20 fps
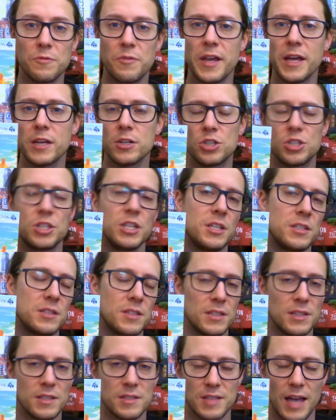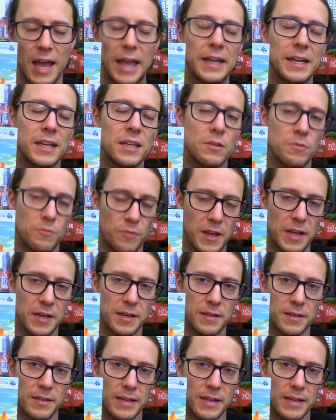wer sticht denn jetzt eigentlich wen.